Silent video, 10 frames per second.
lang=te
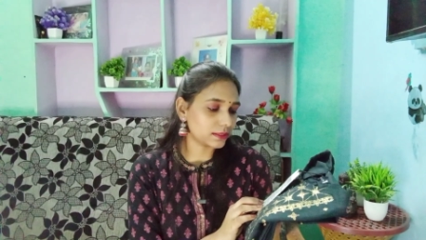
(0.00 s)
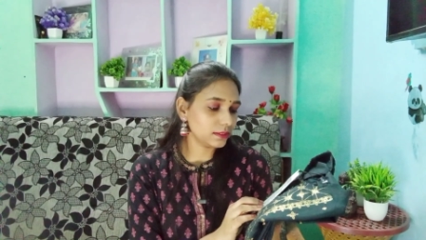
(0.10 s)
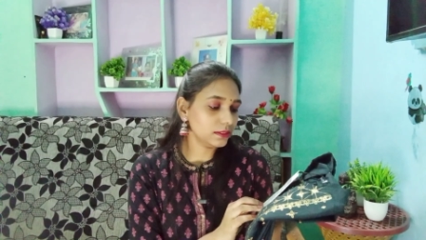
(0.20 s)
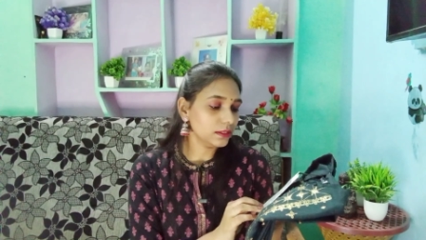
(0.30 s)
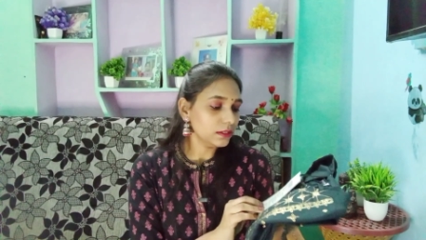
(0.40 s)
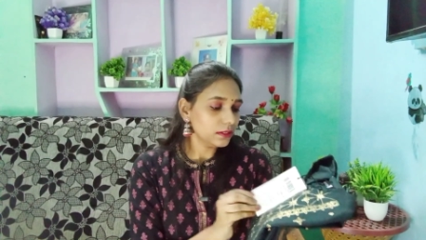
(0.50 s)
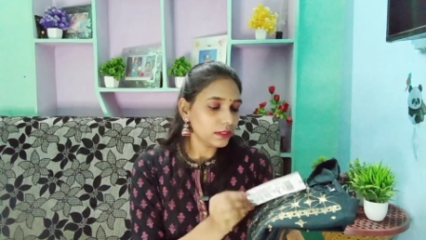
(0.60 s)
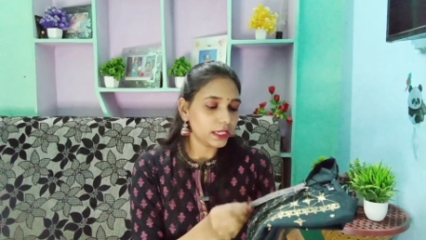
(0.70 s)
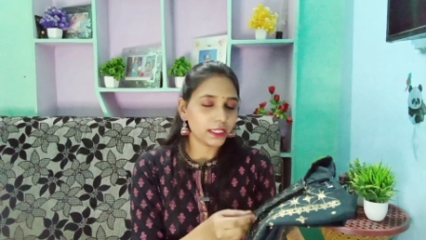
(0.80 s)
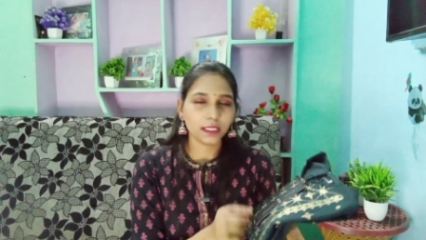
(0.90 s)
సైజు
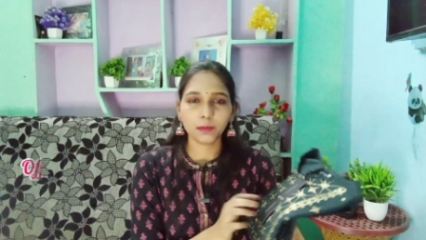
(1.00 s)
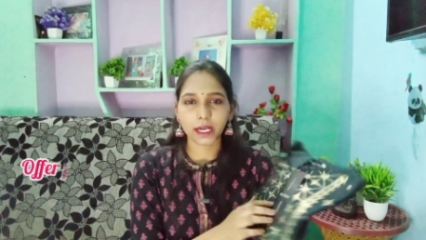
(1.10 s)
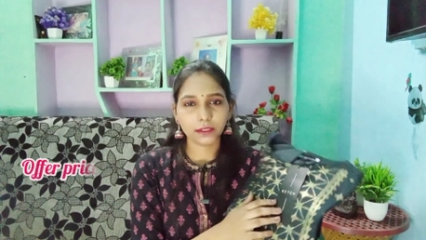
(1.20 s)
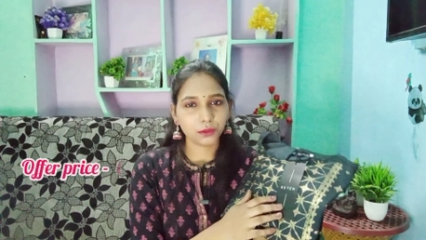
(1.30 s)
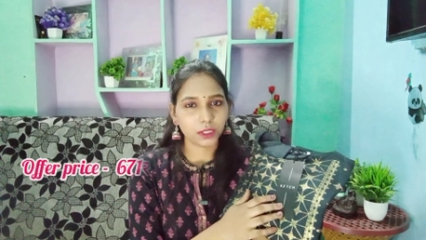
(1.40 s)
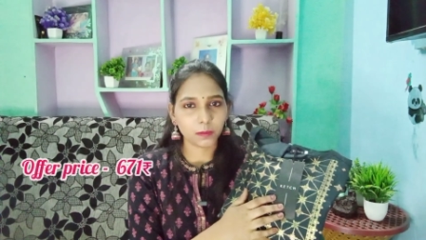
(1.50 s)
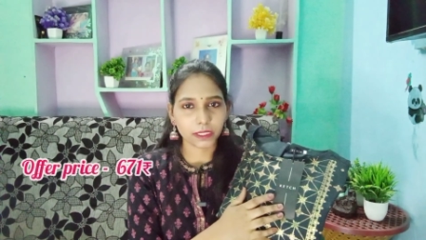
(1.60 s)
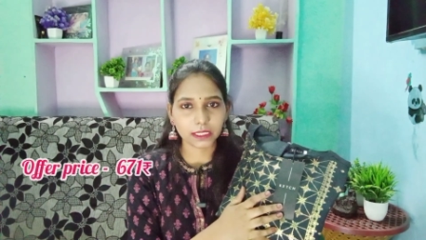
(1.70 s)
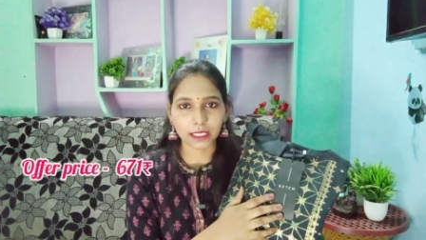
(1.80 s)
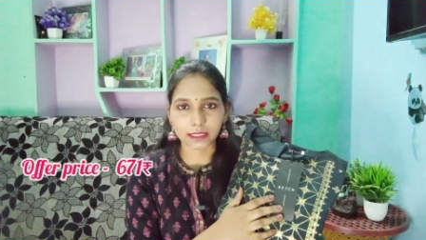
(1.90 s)
అండ్ ఈ బ్రాండ్ కూడా
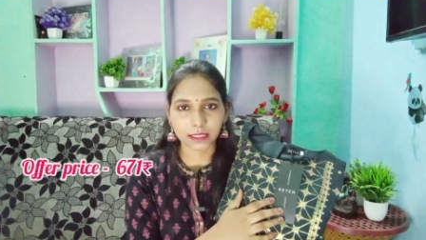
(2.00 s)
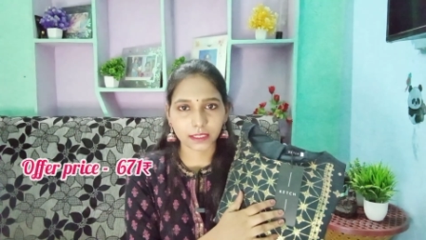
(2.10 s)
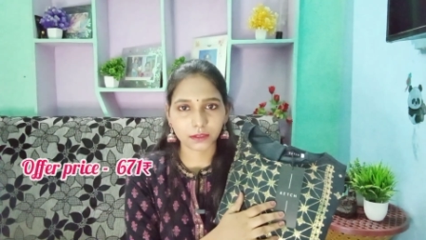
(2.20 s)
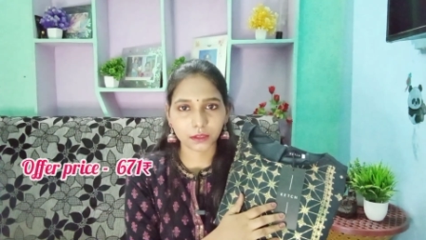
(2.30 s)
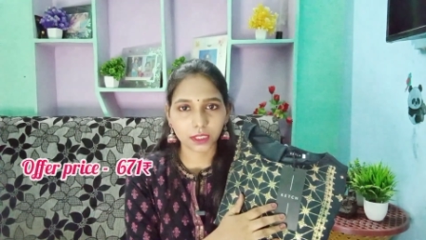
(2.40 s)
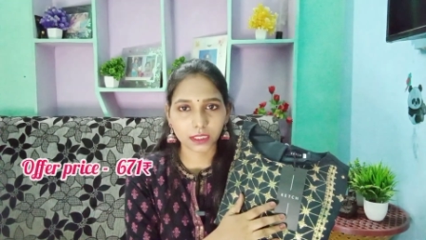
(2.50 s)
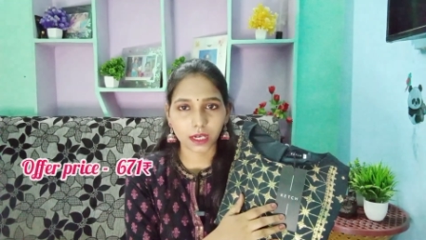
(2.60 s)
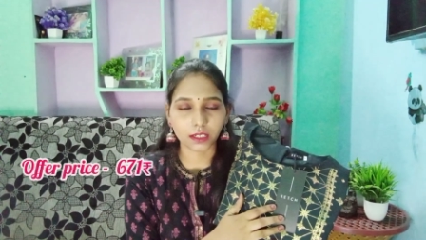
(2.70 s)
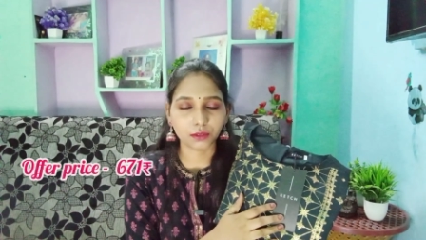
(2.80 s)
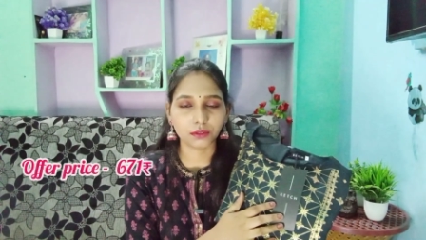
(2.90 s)
మనకి ఎస్ సైజ్ తోటి
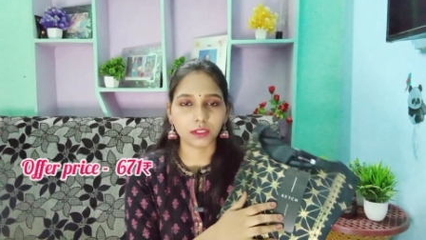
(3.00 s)
స్టార్ట్